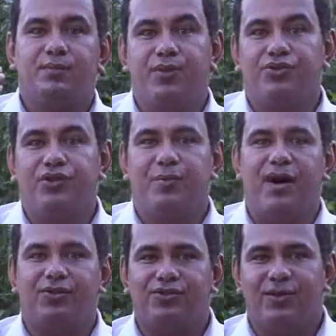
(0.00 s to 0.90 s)
Meus
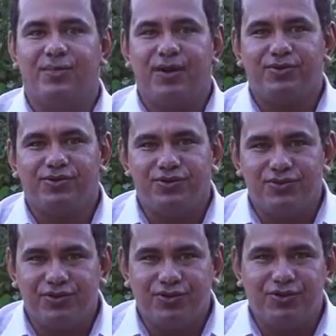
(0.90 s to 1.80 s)
amados, a paz do
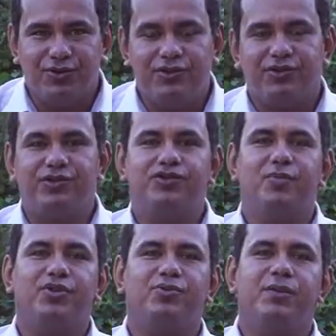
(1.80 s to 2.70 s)
Senhor Jesus,
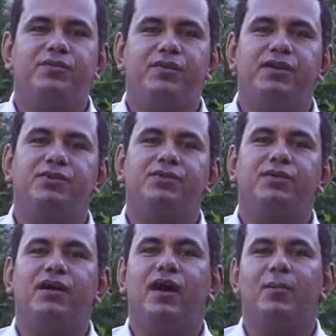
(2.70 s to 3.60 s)
seja muito
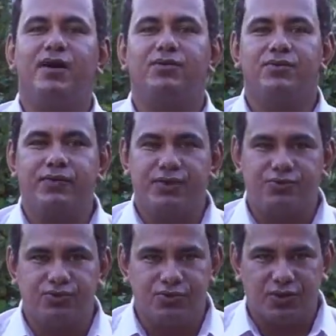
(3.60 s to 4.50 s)
bem-vindo a mais um
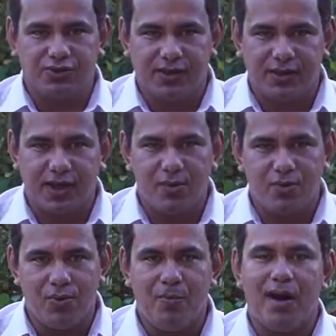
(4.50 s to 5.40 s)
vídeo do nosso
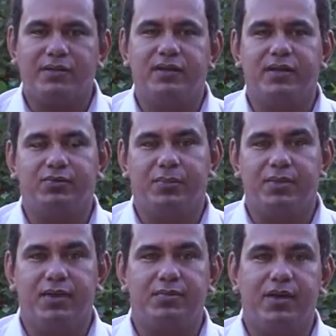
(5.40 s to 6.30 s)
canal Compartilhando a
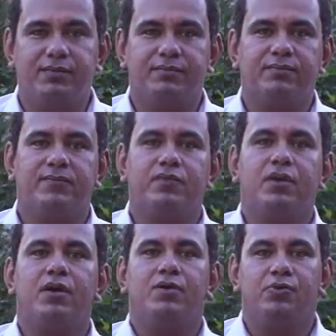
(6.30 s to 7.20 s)
Bíblia.
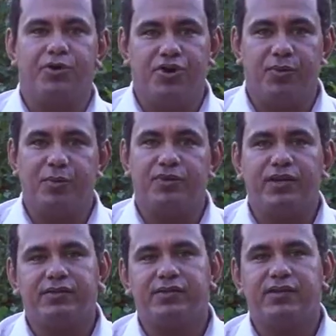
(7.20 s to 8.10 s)
O meu nome é
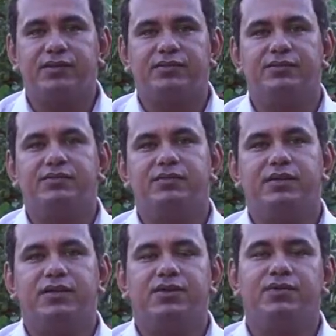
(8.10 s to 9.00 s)
Moisés Santos
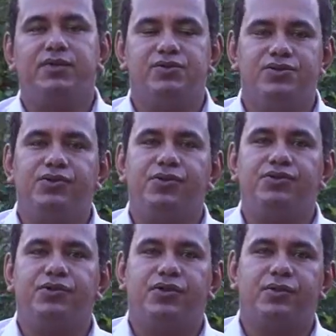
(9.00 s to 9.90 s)
e no vídeo de
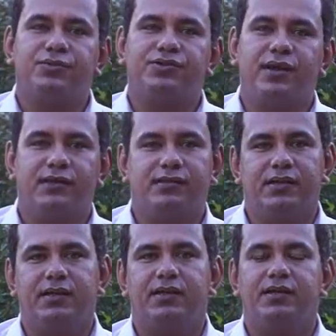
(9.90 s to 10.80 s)
hoje nós vamos
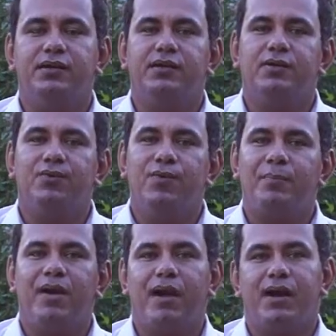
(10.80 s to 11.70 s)
trazer
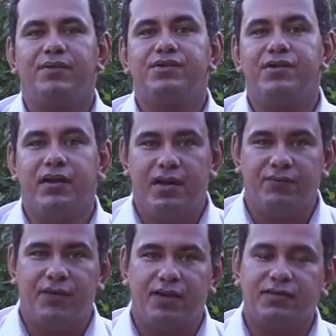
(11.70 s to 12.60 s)
uma palavra de
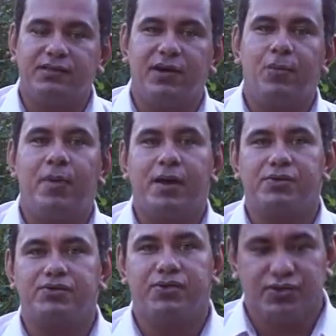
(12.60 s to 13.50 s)
reflexão
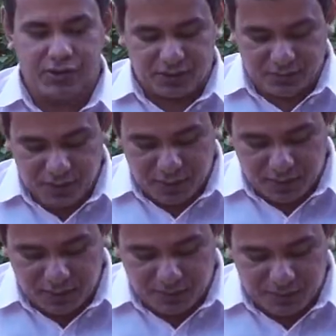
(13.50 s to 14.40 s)
para as nossas
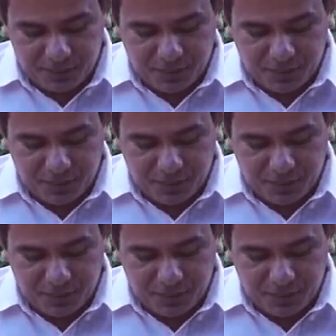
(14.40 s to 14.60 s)
vidas.